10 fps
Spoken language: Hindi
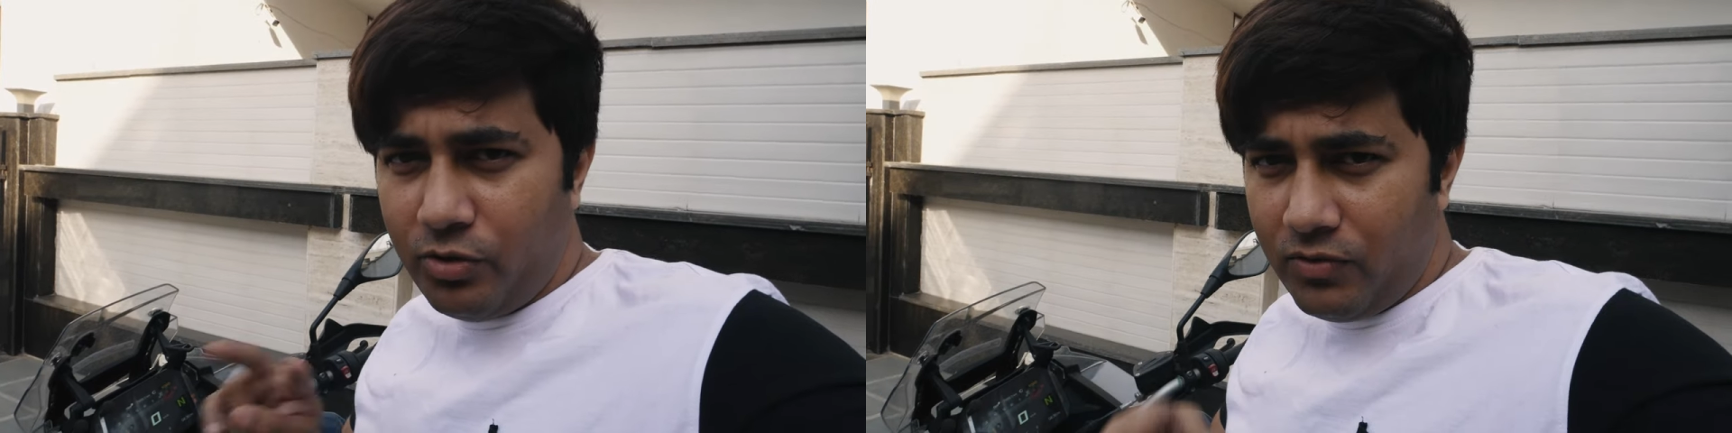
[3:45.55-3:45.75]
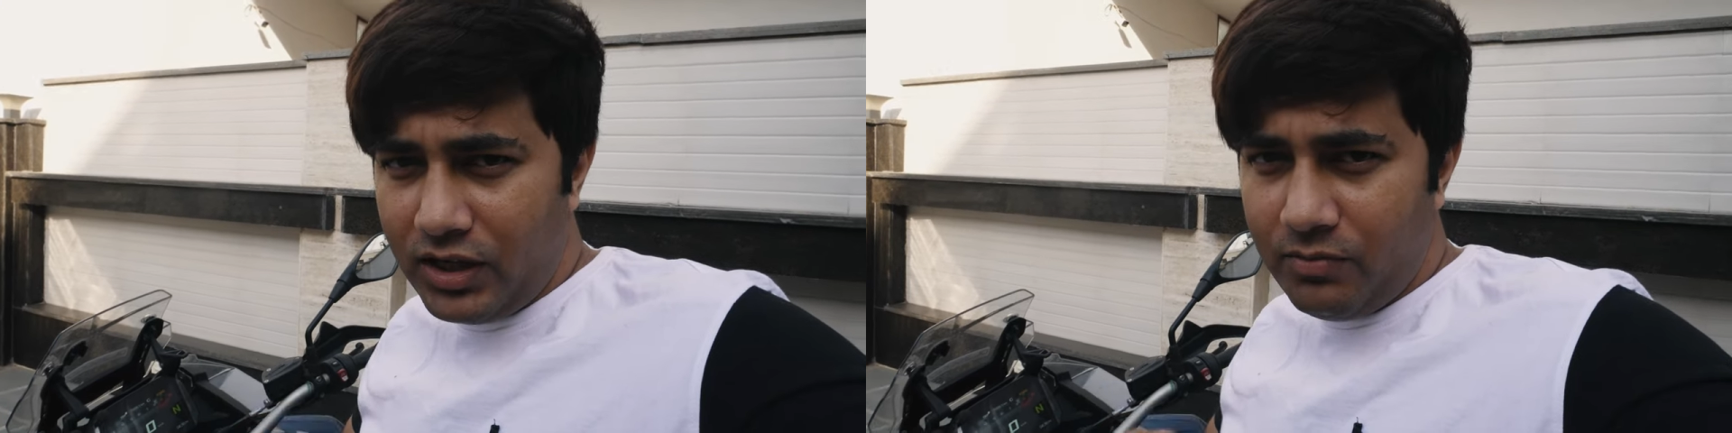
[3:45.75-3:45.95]

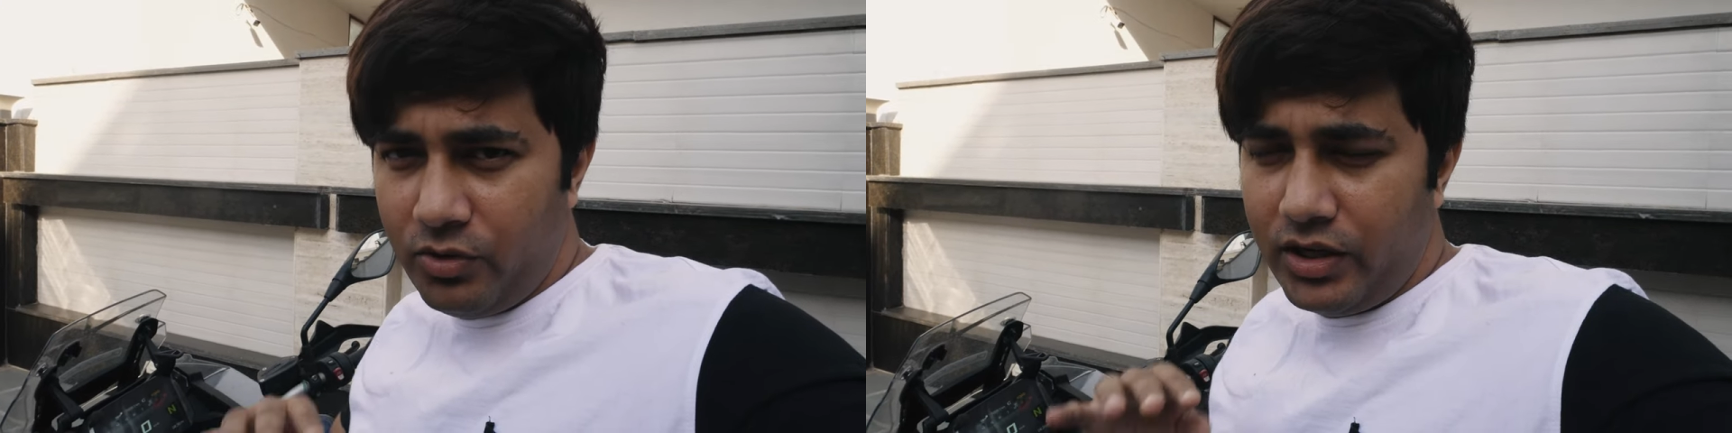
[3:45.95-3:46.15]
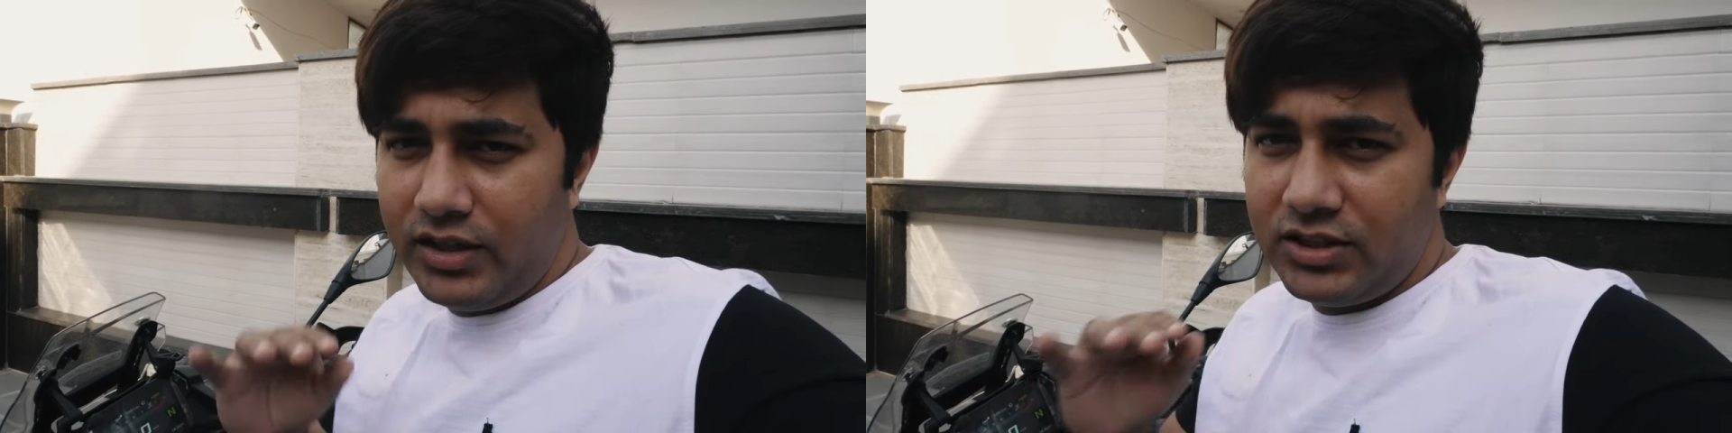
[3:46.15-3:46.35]
प्रो वाला
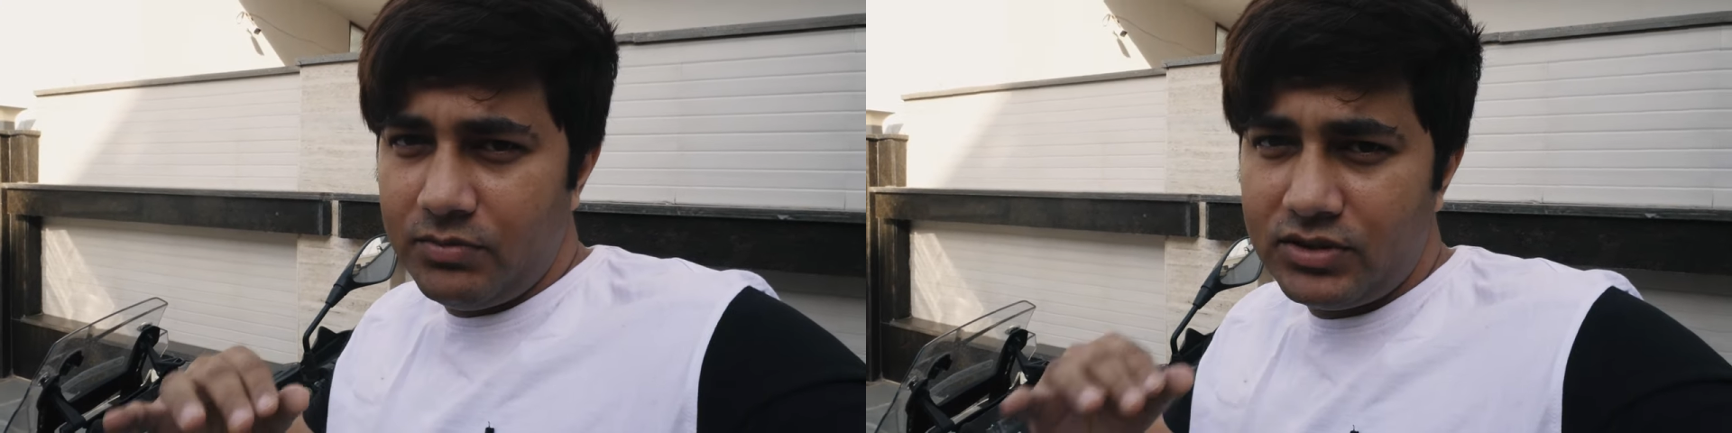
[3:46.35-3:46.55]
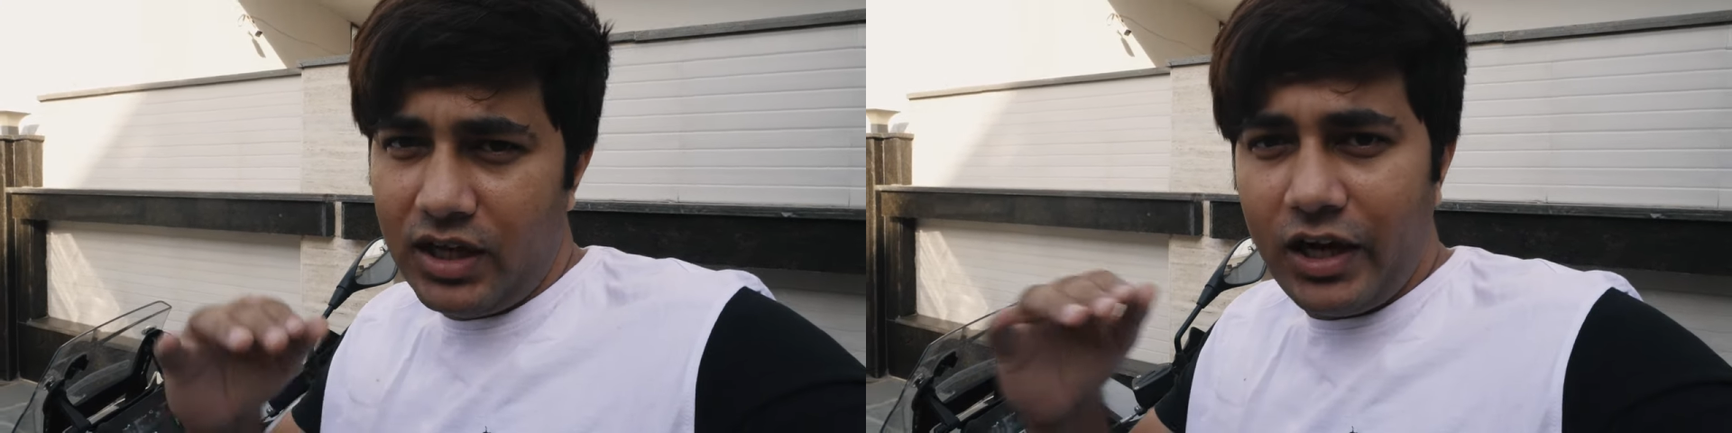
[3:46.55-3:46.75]
मॉडल है
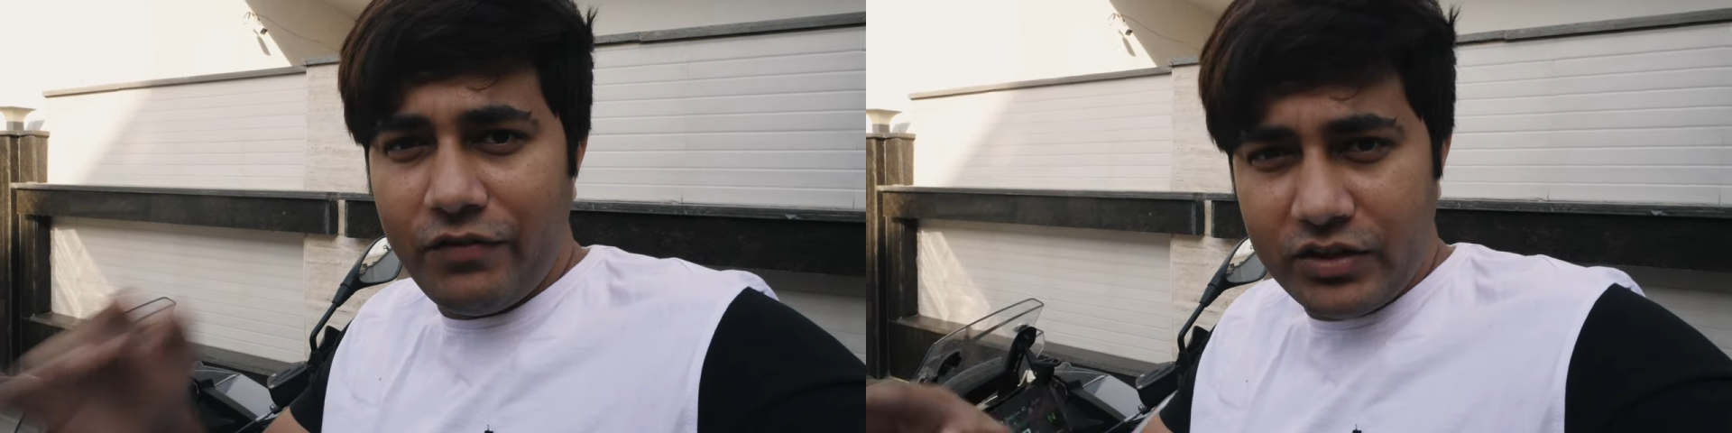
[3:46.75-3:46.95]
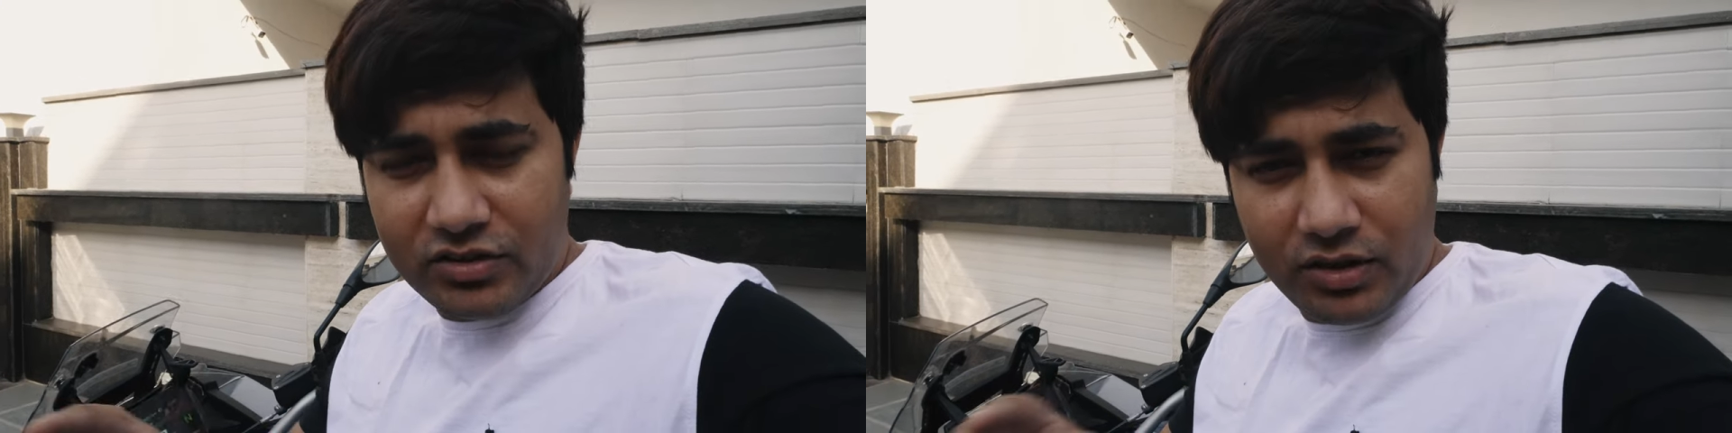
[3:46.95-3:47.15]
जिसमें सारे
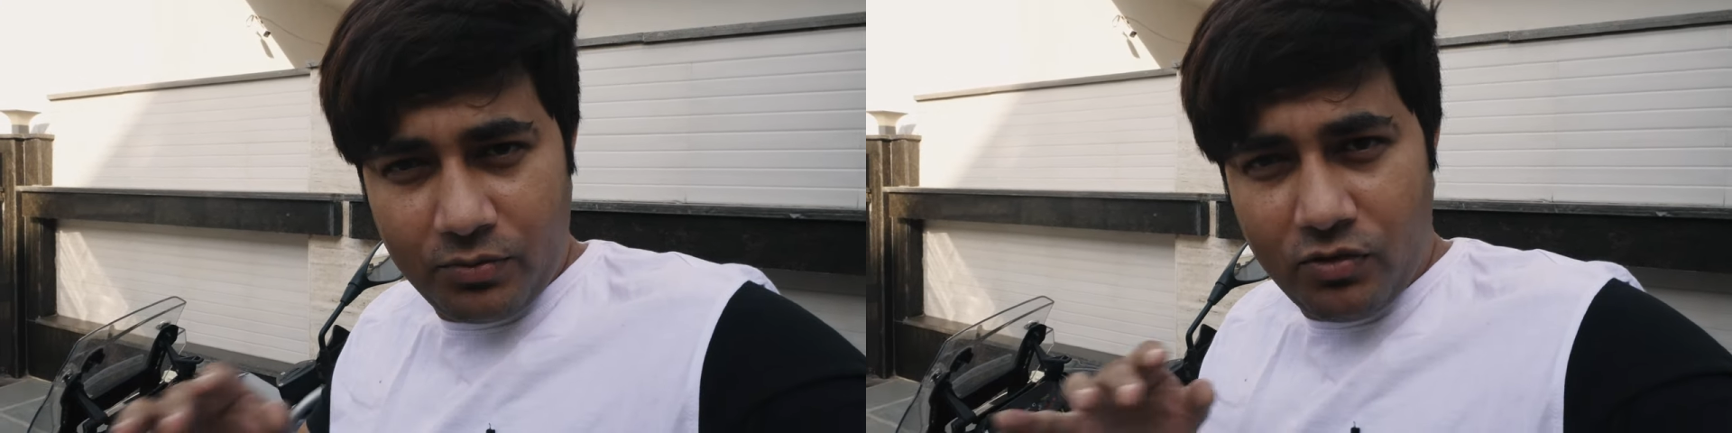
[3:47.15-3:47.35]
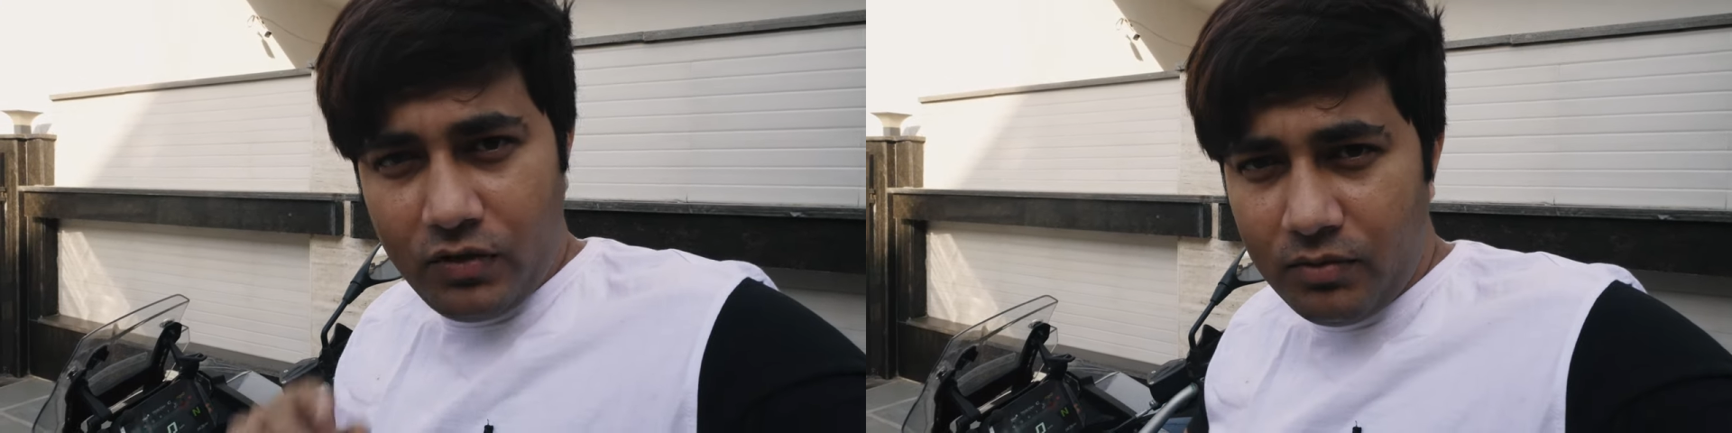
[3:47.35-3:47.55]
फीचर्स
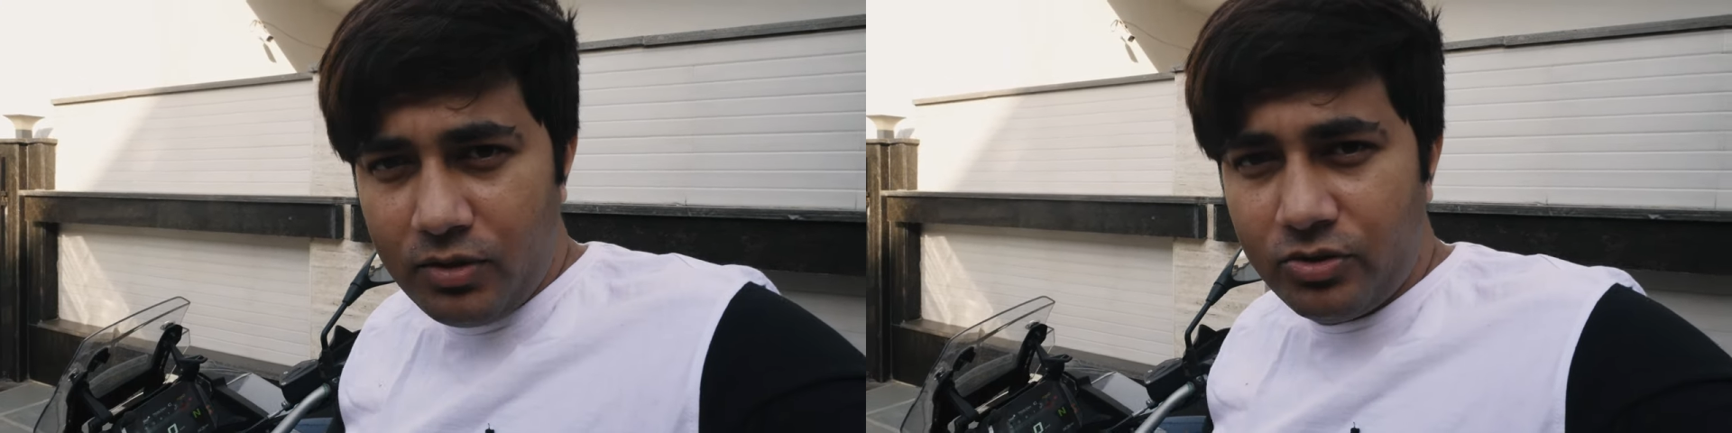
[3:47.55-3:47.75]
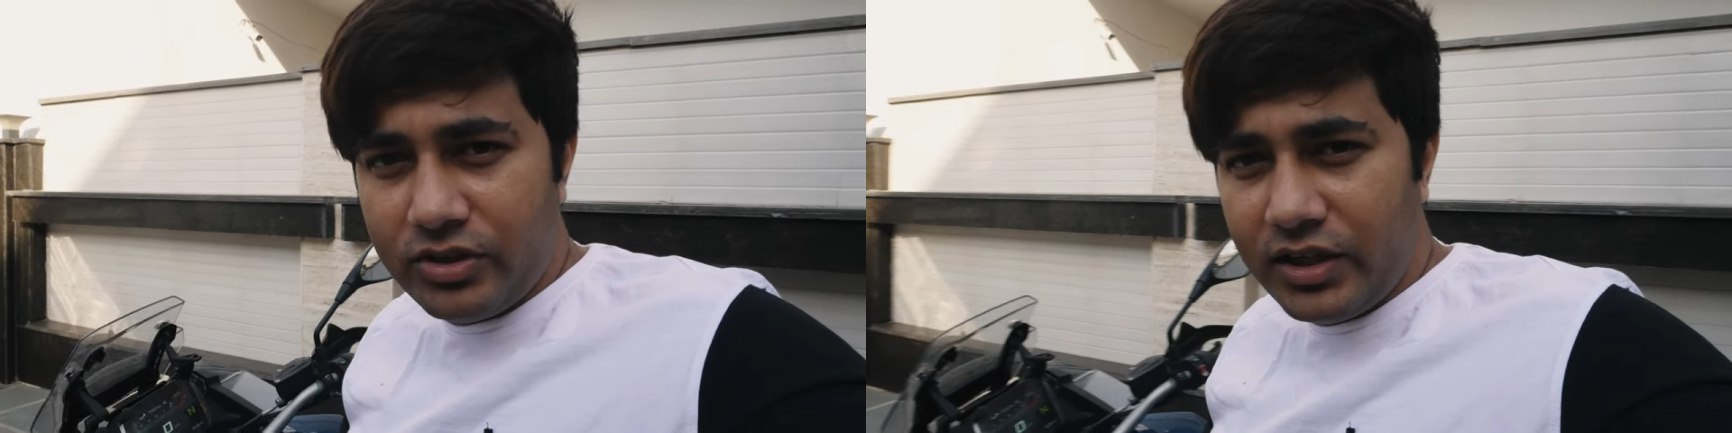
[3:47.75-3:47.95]
आपको
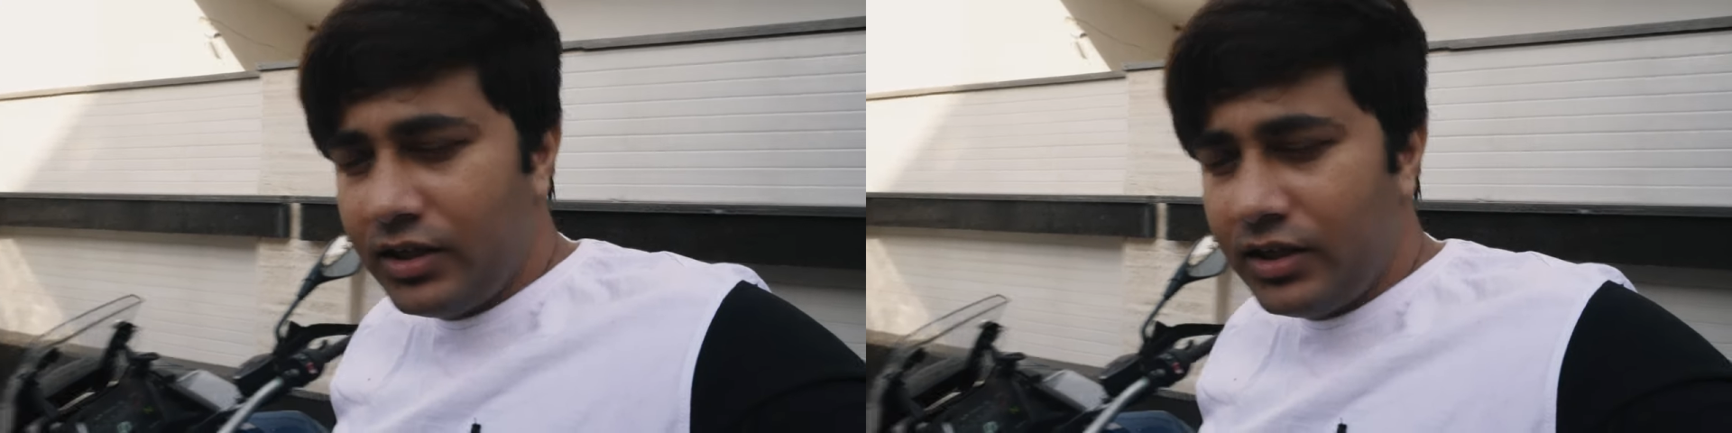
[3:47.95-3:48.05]
अवेलेबल होते